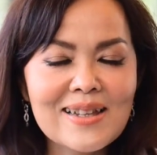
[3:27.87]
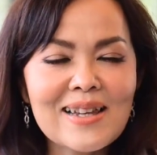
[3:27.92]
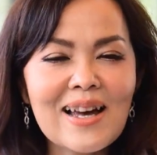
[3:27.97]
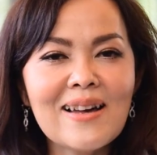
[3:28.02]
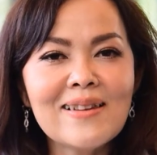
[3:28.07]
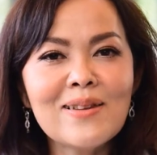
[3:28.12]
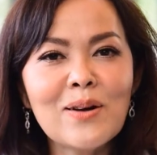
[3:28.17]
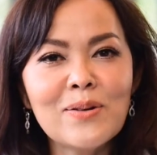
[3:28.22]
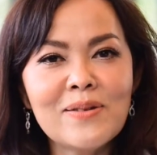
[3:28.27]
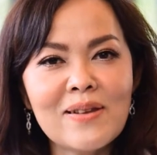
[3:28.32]

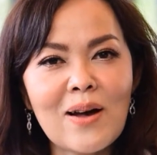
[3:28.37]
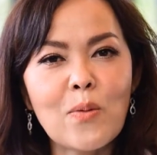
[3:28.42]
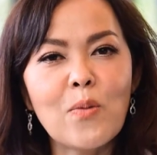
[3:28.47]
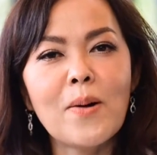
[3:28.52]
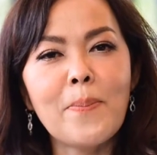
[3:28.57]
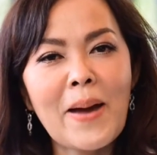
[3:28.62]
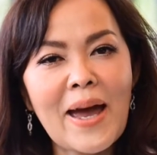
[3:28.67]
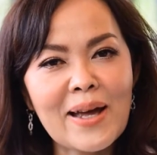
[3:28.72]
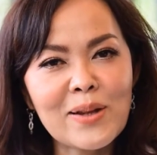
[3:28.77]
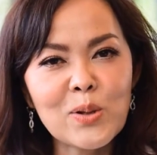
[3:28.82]
ถ้าทดสอบ
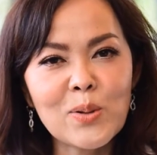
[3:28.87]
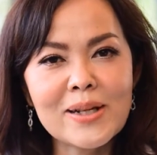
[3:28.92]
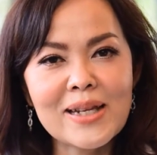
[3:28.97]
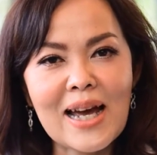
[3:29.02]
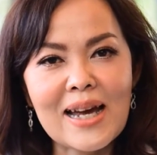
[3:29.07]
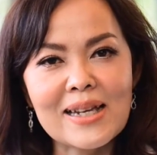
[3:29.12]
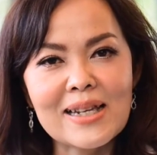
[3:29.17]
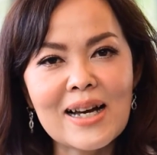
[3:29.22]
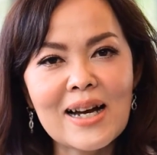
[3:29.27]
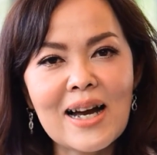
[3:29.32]
ว่าแพ้ตัว
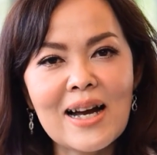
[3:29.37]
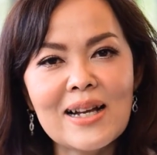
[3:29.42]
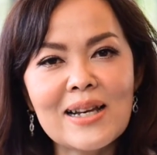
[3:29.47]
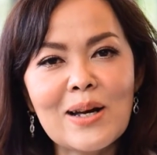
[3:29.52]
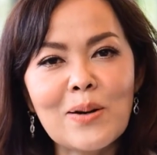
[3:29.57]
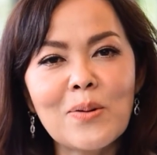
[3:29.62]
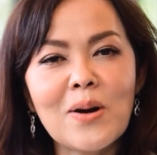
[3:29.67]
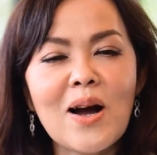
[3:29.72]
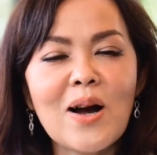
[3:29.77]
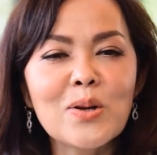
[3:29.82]
ไหนนะคะ
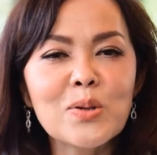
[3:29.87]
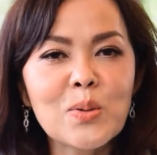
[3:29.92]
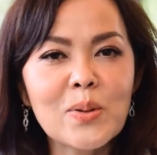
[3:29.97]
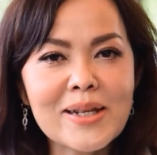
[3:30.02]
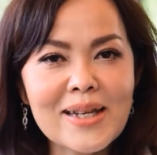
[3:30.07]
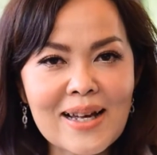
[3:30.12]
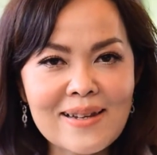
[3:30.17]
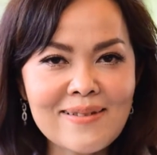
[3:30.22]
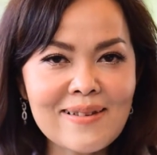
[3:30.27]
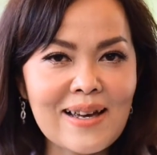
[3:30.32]
เราก็เอาตั
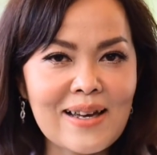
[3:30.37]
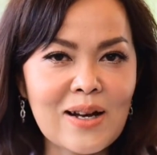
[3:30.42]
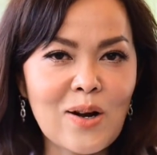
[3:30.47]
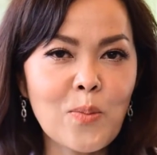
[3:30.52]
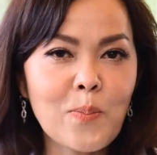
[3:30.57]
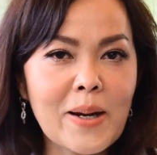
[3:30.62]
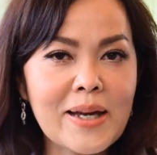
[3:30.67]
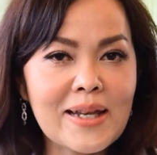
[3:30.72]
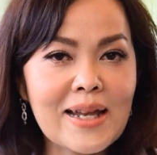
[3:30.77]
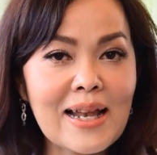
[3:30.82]
วนั้นใส่
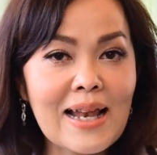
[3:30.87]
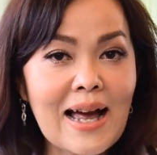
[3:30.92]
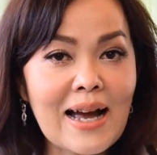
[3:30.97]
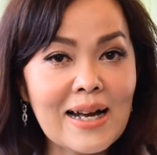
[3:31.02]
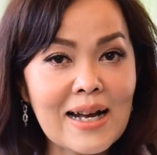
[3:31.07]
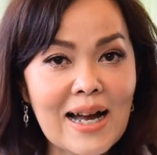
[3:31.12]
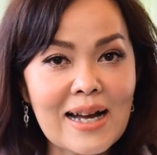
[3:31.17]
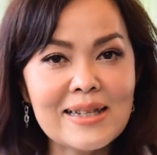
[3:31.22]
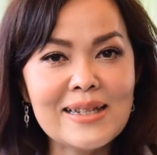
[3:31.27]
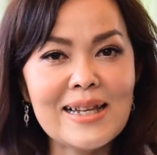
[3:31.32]
เข้าไปในร่า
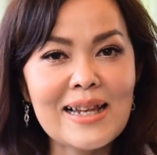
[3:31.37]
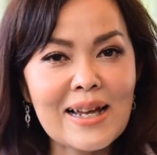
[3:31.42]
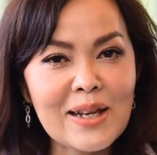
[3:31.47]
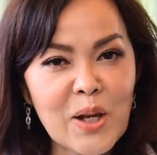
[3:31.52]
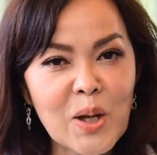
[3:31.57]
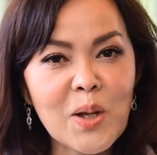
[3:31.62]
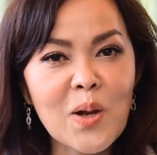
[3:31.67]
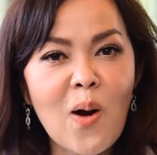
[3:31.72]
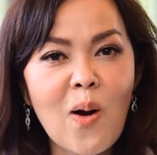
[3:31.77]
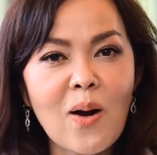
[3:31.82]
งกายทีละ
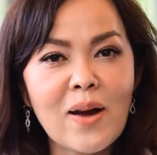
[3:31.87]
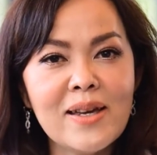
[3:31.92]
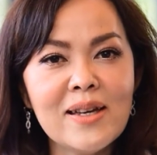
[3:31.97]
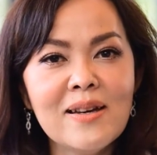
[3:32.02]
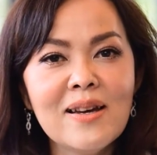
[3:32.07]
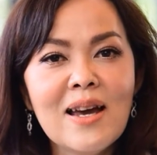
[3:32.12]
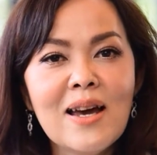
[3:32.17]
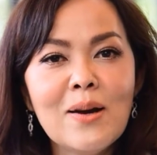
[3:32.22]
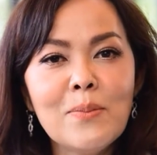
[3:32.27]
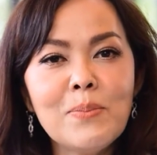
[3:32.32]
น้อ
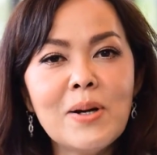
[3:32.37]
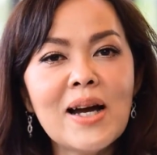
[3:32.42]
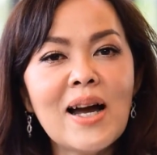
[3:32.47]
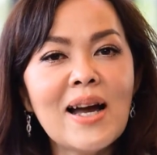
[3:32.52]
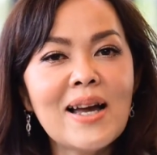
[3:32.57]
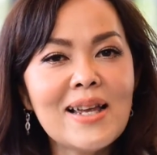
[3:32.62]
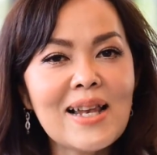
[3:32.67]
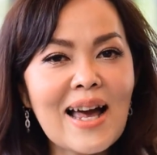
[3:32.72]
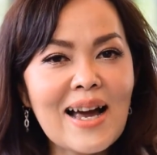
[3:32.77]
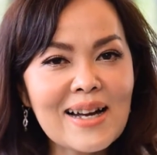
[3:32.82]
ยๆเพื่อ
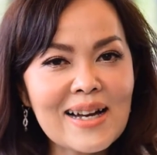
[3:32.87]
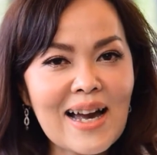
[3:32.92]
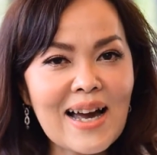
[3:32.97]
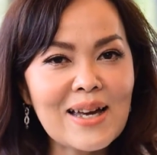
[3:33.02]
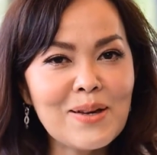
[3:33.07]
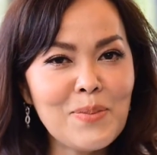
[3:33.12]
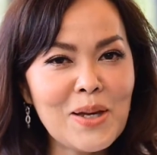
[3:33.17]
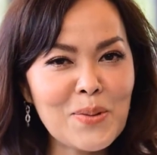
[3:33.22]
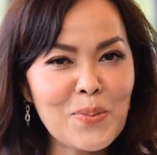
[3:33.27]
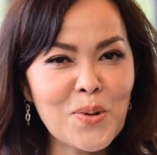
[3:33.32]
ให้ร่างกา
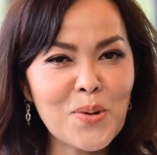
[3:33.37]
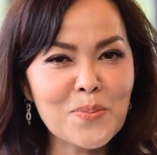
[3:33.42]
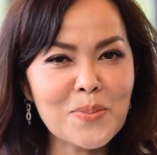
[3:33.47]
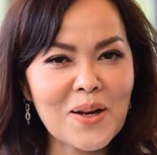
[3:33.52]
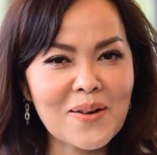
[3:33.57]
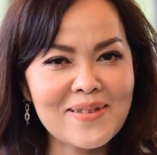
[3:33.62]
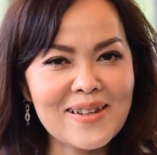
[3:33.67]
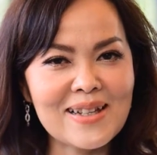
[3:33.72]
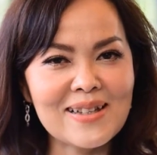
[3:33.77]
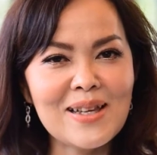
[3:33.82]
ยมีภูมิ
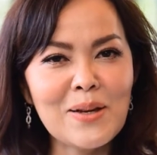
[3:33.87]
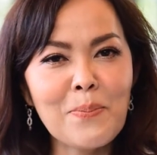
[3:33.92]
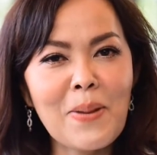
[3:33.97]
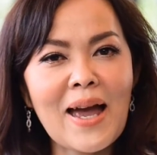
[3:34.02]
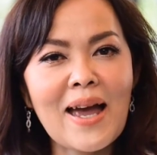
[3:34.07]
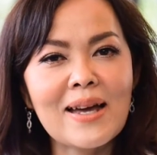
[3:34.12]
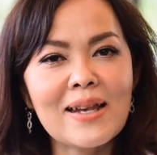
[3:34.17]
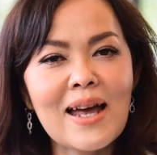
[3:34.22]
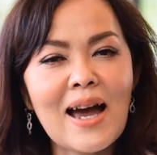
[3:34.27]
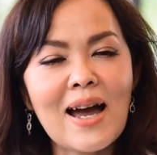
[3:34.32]
ต่อสิ่งที่
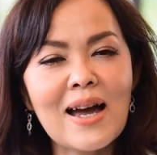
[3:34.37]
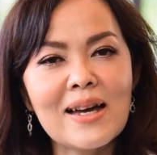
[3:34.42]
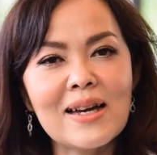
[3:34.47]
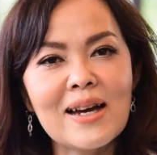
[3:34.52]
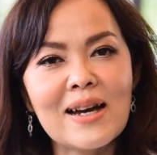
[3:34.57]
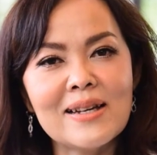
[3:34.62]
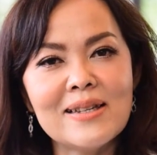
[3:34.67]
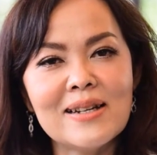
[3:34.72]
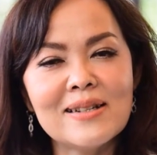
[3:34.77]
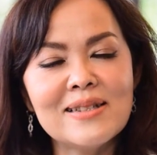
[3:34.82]
แพ้ได้
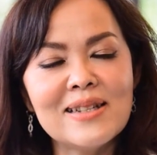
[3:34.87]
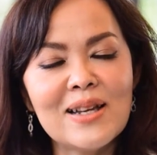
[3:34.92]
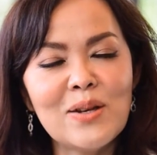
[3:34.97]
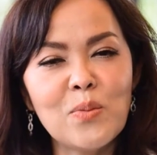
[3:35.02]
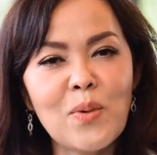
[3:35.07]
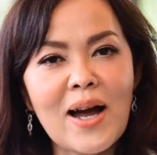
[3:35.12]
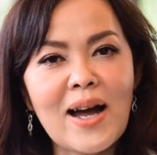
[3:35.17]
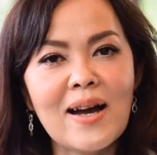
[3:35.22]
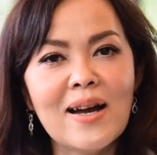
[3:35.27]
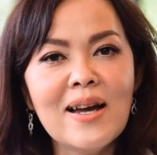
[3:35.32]
ค่ะอย่างเช่น
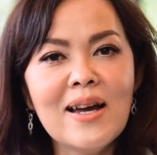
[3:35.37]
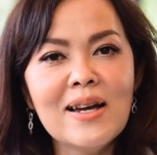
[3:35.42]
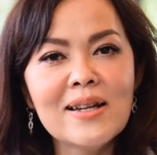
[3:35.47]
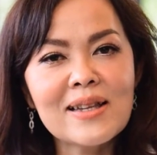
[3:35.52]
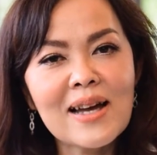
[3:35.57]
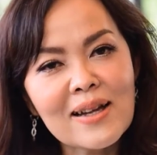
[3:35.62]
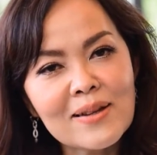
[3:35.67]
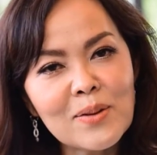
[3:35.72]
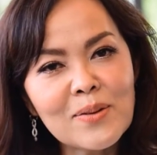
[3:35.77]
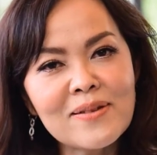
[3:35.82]
ว่า
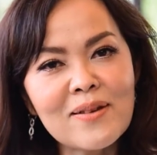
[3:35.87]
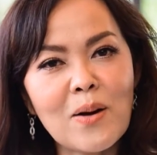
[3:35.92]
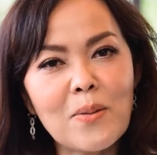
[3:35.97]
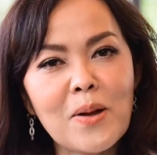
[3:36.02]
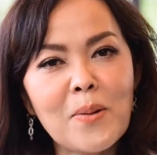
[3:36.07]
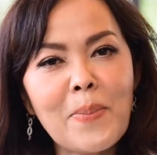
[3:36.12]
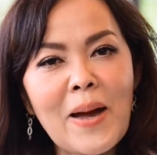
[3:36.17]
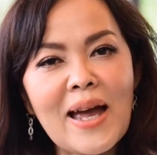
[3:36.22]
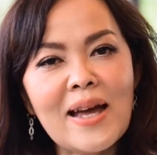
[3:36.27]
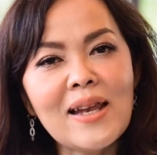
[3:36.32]
ถ้าทดสอบ
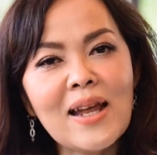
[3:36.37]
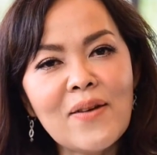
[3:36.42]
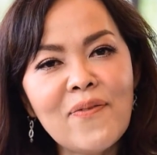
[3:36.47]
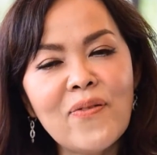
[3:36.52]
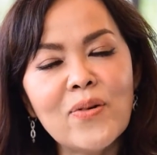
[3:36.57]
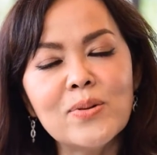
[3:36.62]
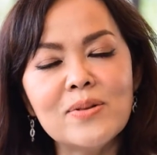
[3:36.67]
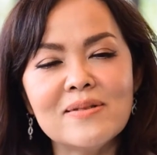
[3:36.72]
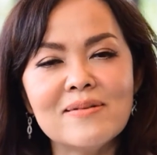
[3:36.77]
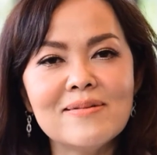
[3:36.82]
แล้วแพ้ไร
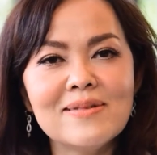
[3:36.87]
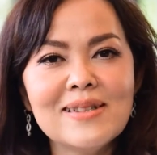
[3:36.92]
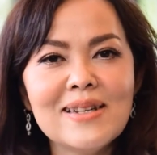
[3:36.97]
ฝุ่น